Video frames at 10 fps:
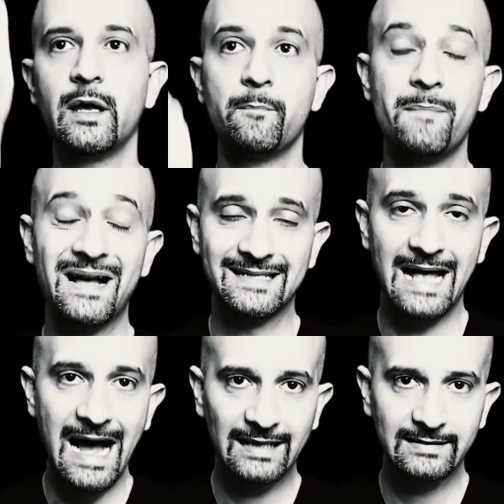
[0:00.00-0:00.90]

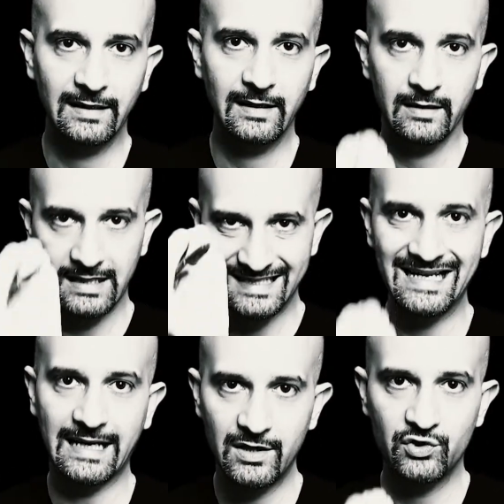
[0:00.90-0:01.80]
basate, che si
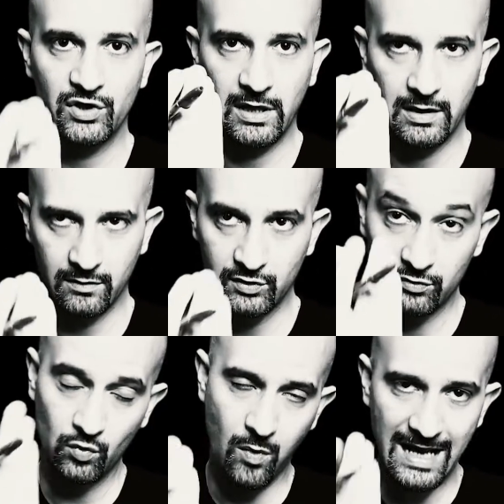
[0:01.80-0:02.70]
regge
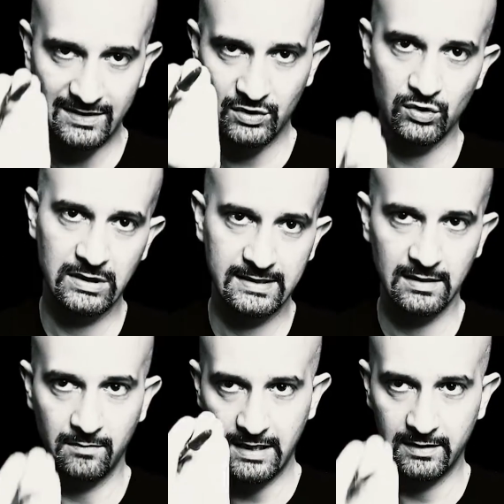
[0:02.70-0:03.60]
quasi
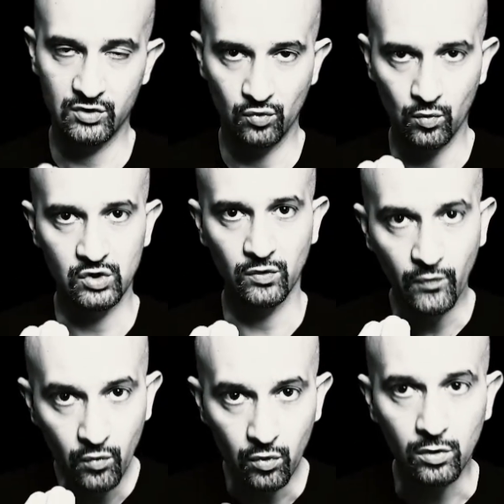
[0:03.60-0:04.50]
sostanzialmente su questo
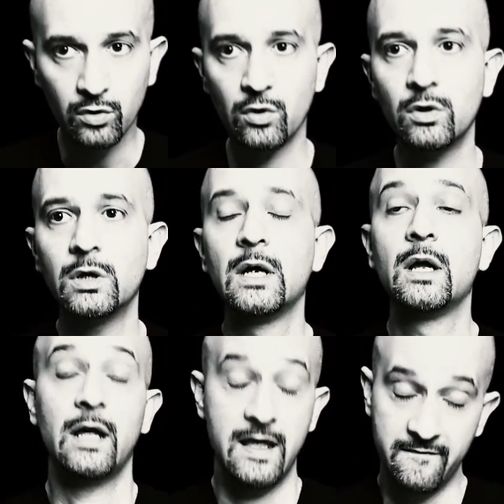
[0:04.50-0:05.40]
fulcro,
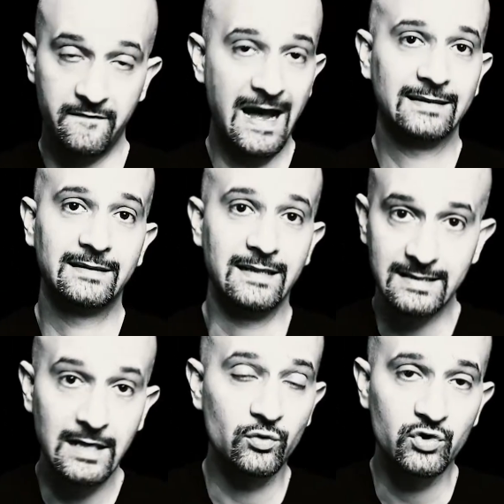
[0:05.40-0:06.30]
infatti
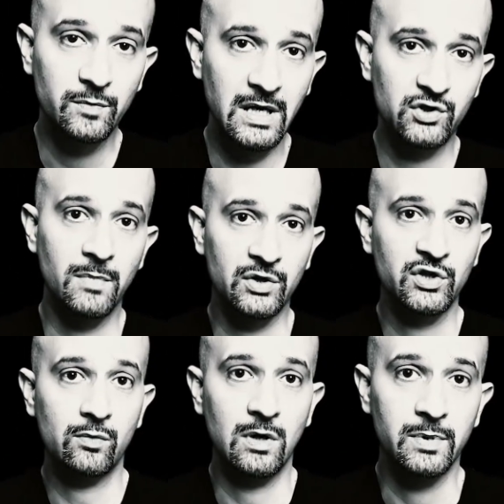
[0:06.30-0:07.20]
se non ci piace
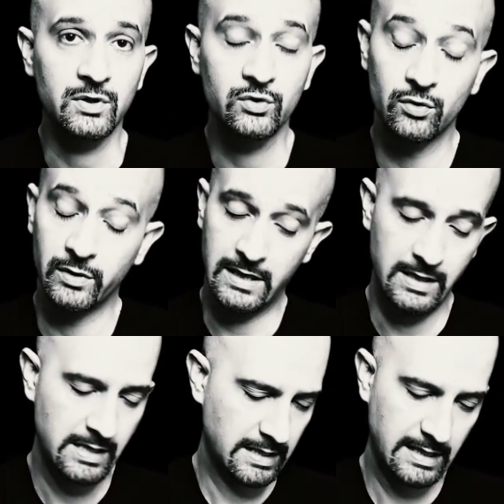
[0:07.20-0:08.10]
baciare una persona
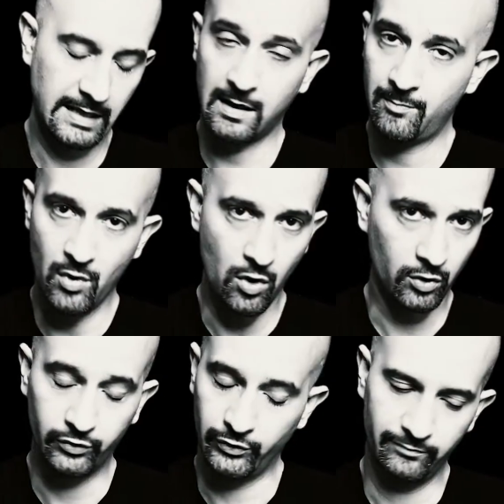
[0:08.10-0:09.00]
il
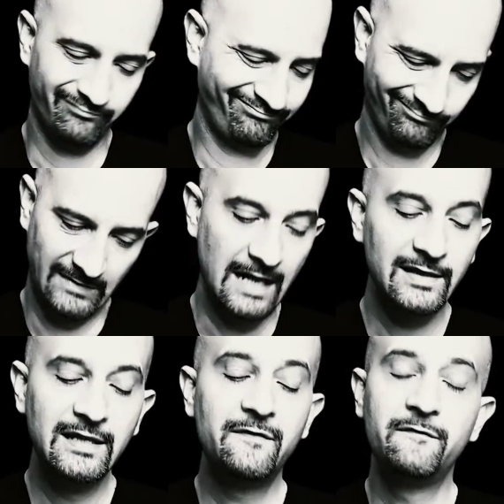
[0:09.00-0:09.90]
rapporto
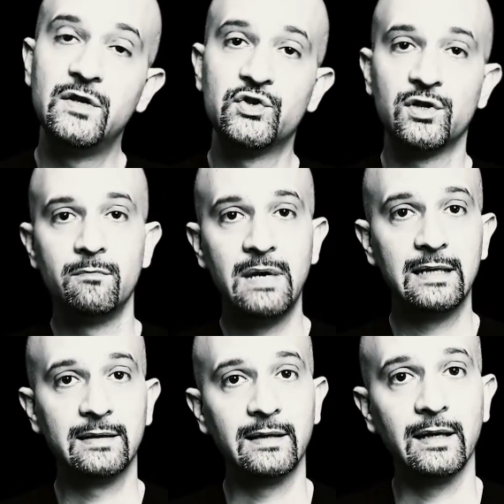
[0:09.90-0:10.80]

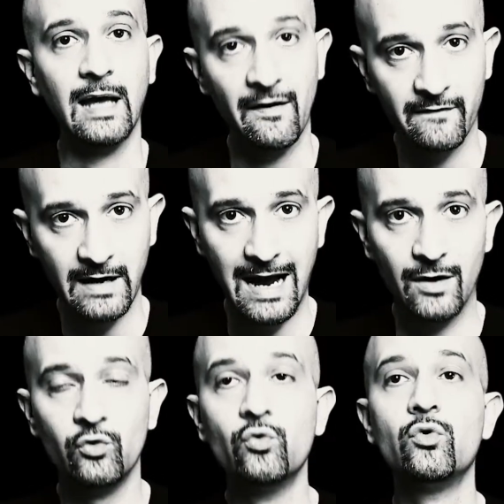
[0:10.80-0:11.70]
difficilmente avrà
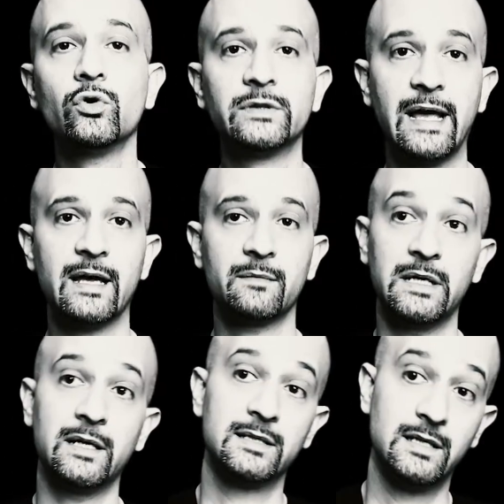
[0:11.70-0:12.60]
lungo
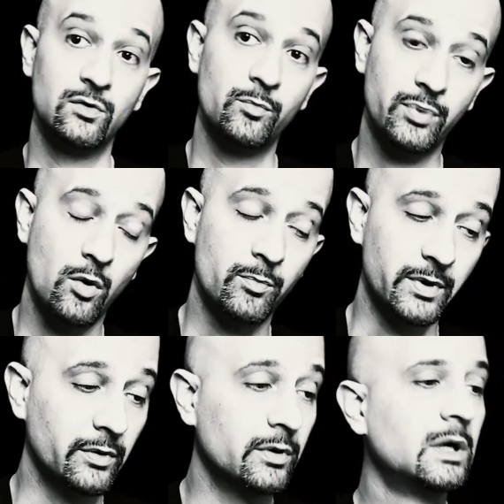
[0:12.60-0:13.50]
termine se non
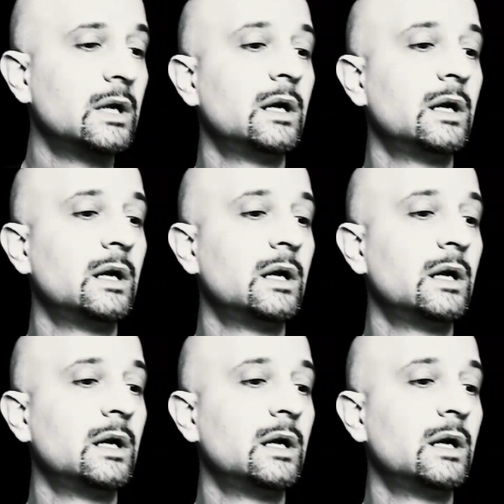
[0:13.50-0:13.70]
proprio